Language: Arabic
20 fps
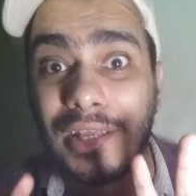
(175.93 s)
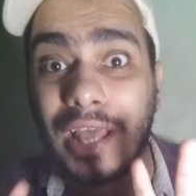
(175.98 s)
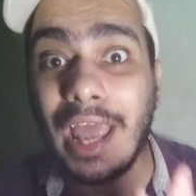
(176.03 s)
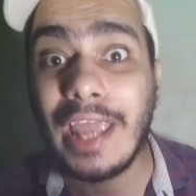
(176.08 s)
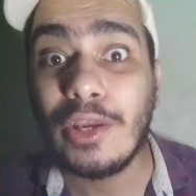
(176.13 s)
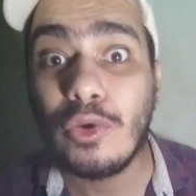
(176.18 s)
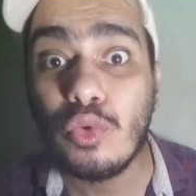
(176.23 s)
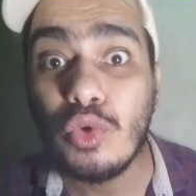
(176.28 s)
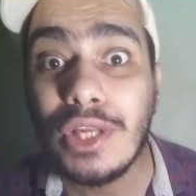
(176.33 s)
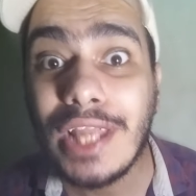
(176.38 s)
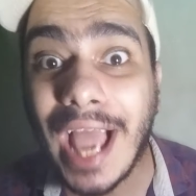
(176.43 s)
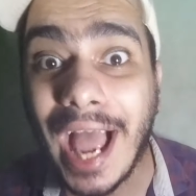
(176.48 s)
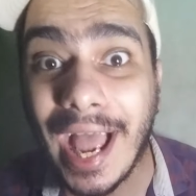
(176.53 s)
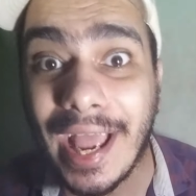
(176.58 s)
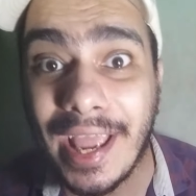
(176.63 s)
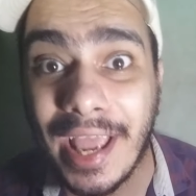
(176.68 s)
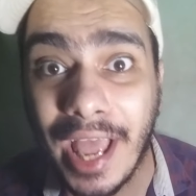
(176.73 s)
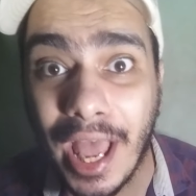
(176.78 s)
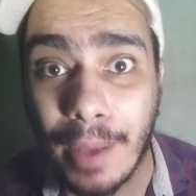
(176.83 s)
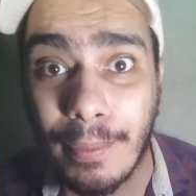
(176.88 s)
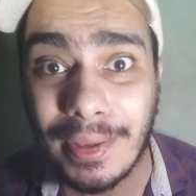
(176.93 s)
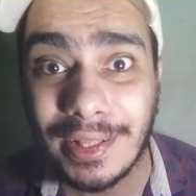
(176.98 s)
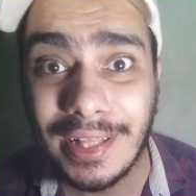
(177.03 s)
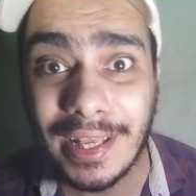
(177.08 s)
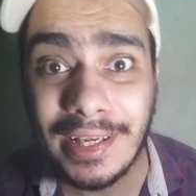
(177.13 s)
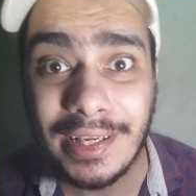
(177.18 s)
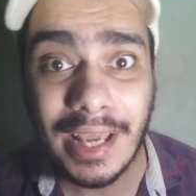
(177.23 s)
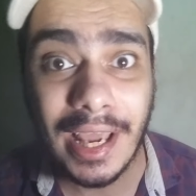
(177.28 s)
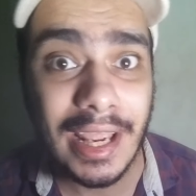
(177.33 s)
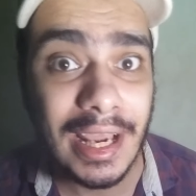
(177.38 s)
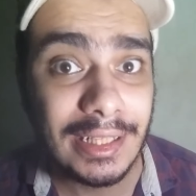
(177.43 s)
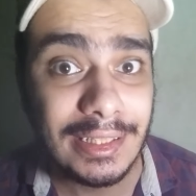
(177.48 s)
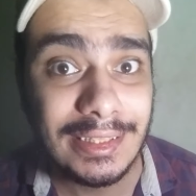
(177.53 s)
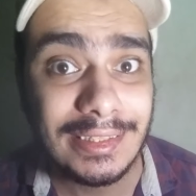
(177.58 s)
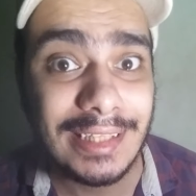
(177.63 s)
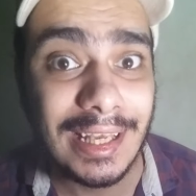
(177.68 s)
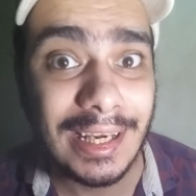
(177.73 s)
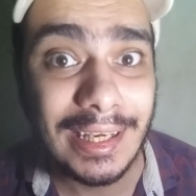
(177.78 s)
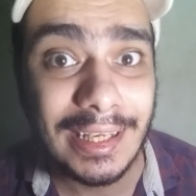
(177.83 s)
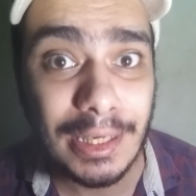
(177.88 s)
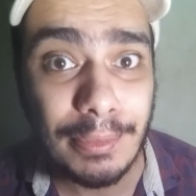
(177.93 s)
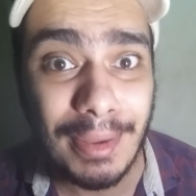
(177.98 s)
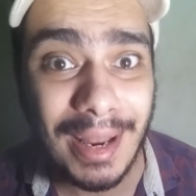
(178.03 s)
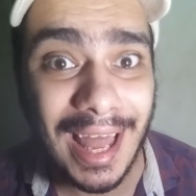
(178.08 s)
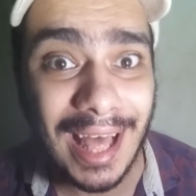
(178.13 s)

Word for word: هيكون ليه حياة أبدية هي دي التجربة